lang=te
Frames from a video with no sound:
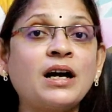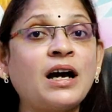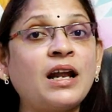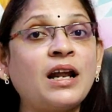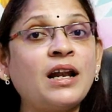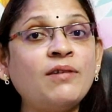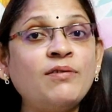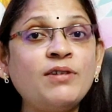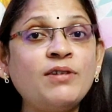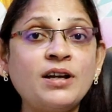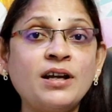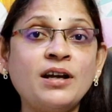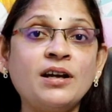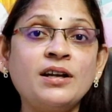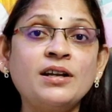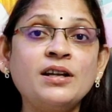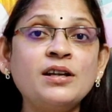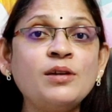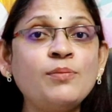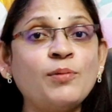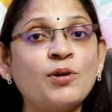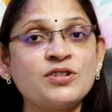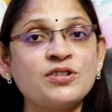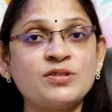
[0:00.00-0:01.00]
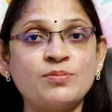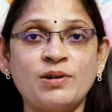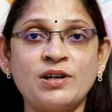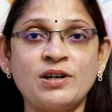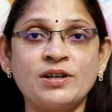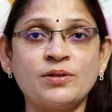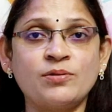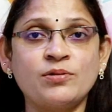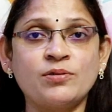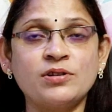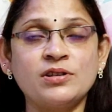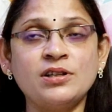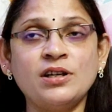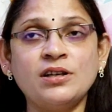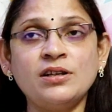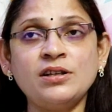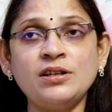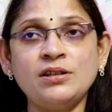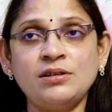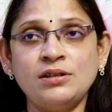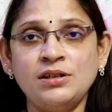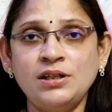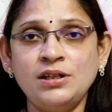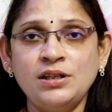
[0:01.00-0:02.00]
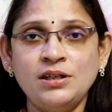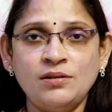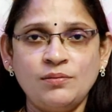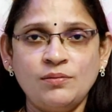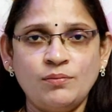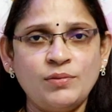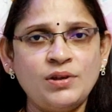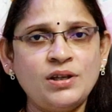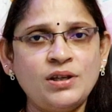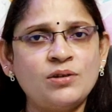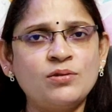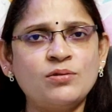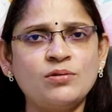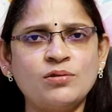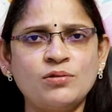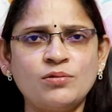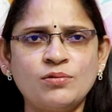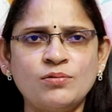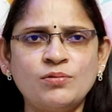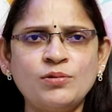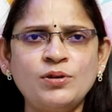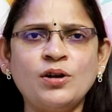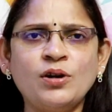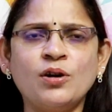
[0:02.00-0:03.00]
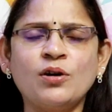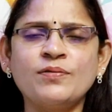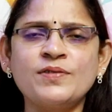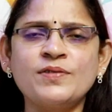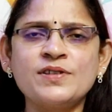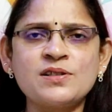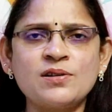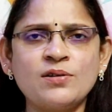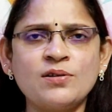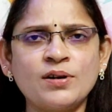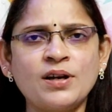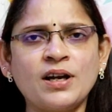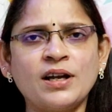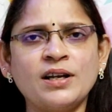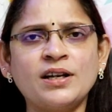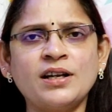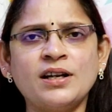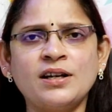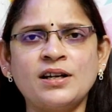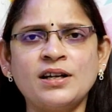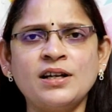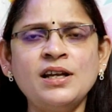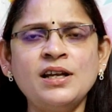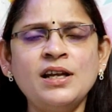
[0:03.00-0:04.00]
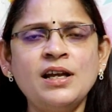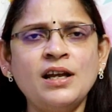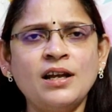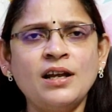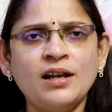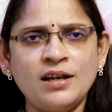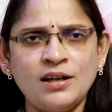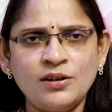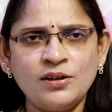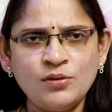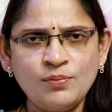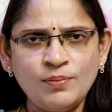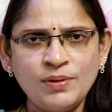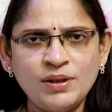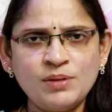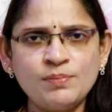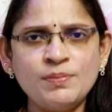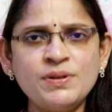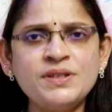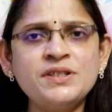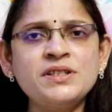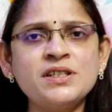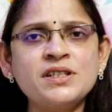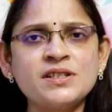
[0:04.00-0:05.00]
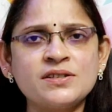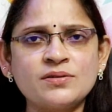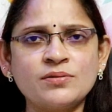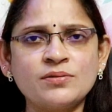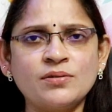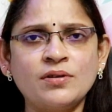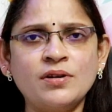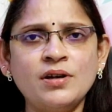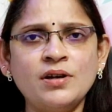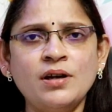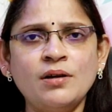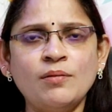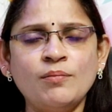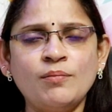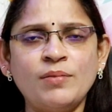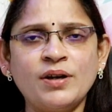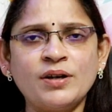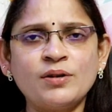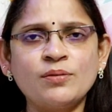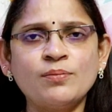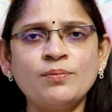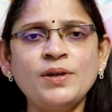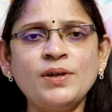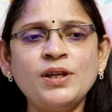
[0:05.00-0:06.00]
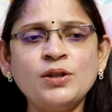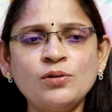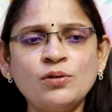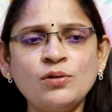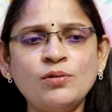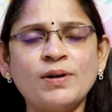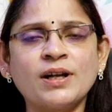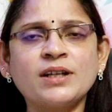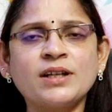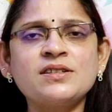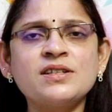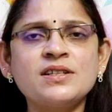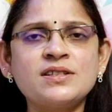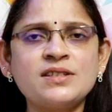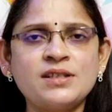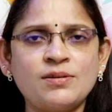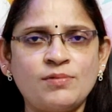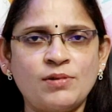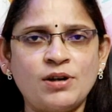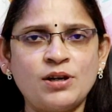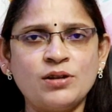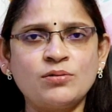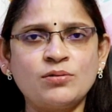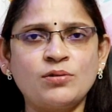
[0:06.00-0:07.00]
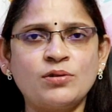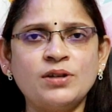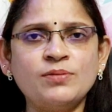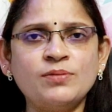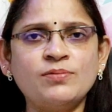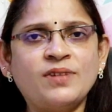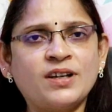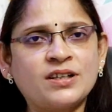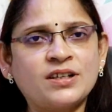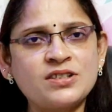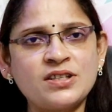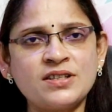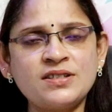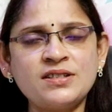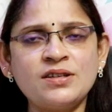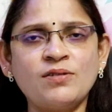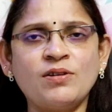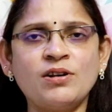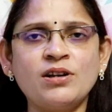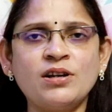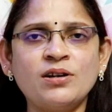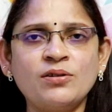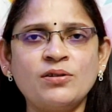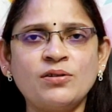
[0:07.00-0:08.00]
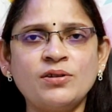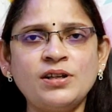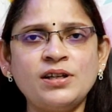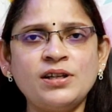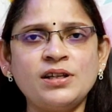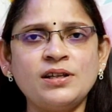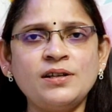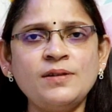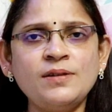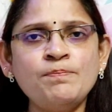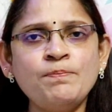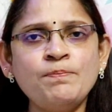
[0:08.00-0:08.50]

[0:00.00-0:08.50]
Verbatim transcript: కలవడానికి పాసిబిలిటీ ఉంటుంది అంటే మీరు ఉన్న ఆఫీస్లో కానివ్వండి లేదు మీది బిజినెస్ బట్ మీతో వర్క్ చేసే వాళ్ళు కూడా వర్క్ చేసే వాళ్ళలోనే